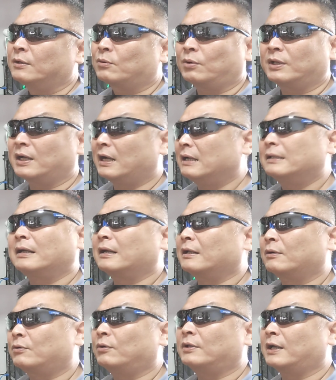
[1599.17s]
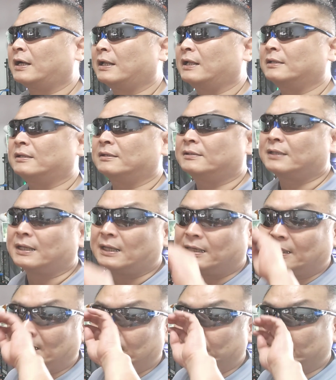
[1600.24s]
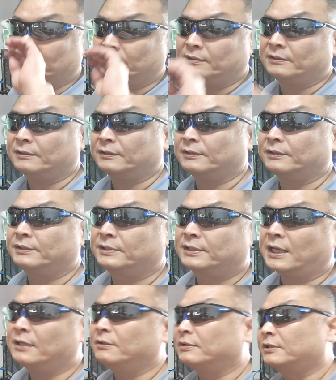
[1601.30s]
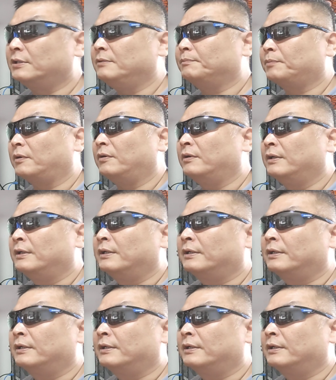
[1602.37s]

これがああだからこうだからって言ったらあの時代の進歩、